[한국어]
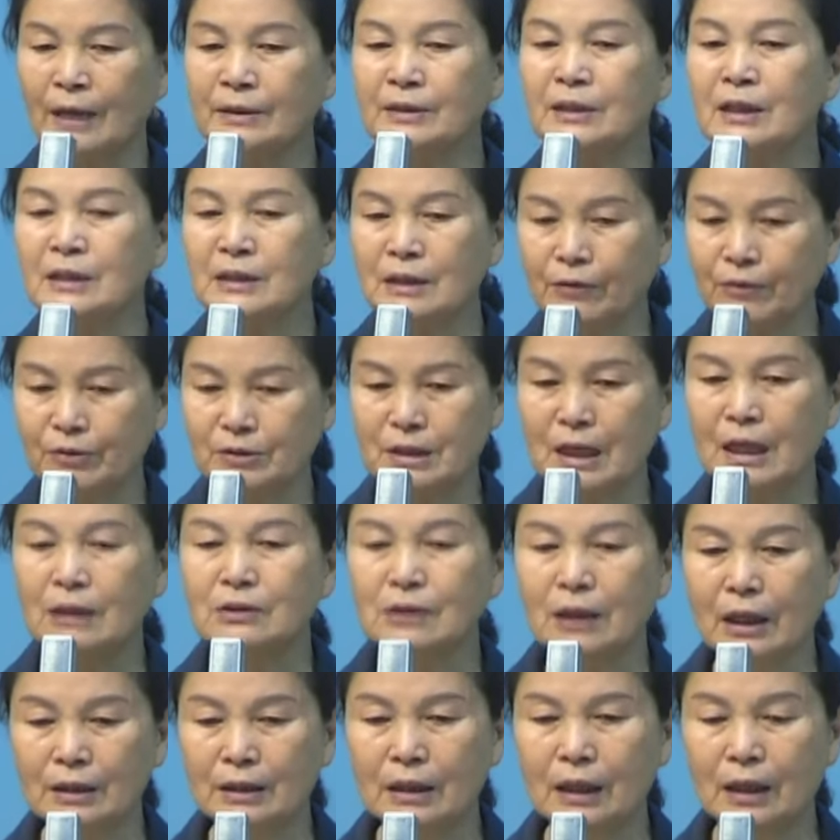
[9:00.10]
된다고
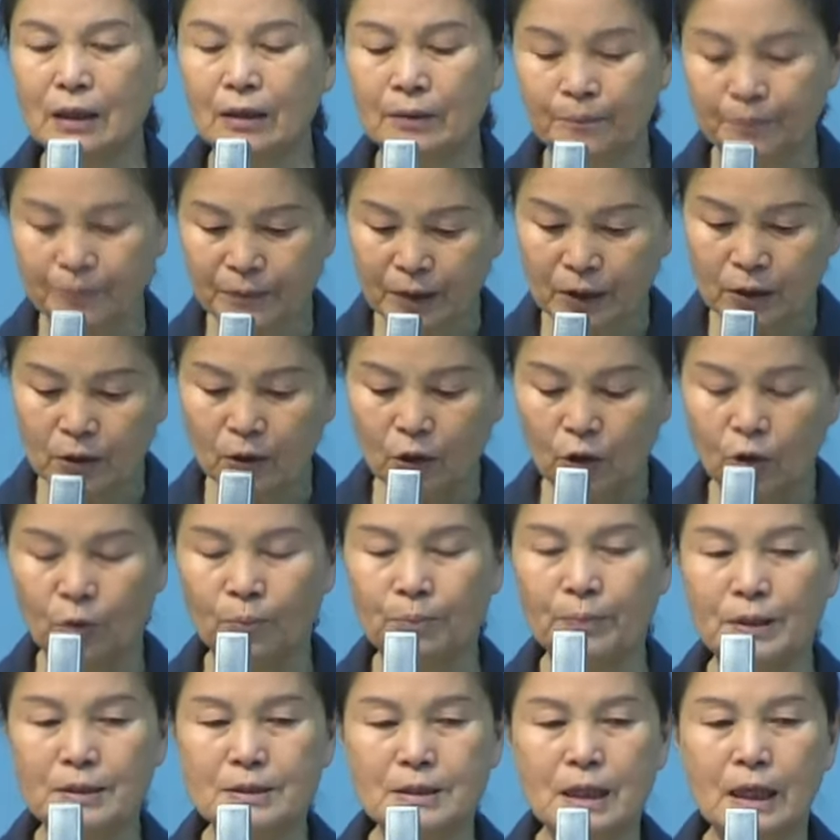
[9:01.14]
했다 야
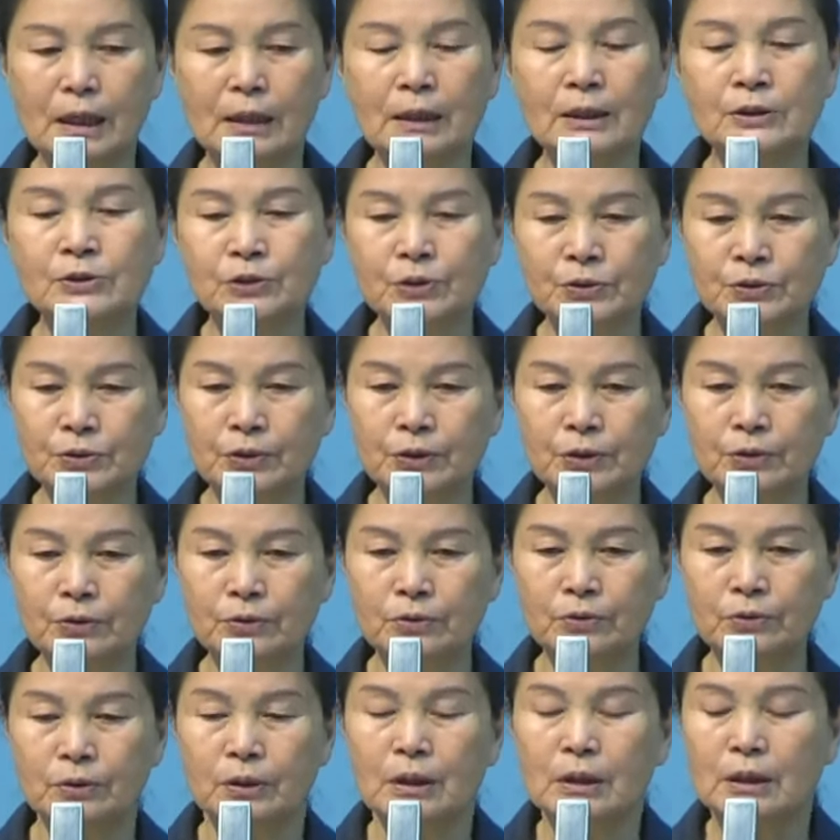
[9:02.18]
엄마
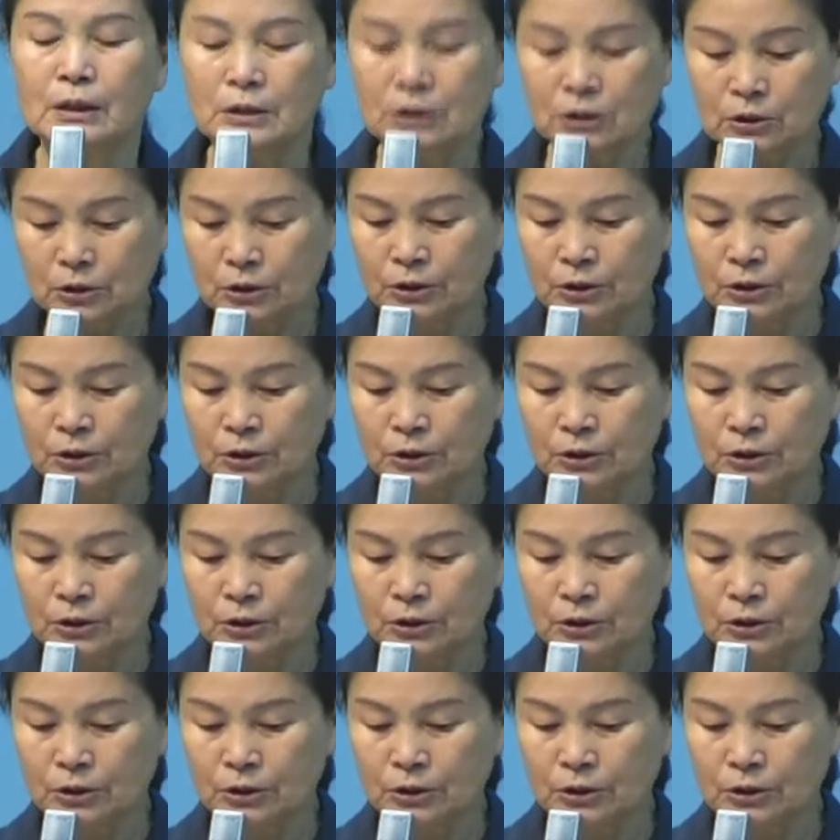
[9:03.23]
잘하셨어요 그,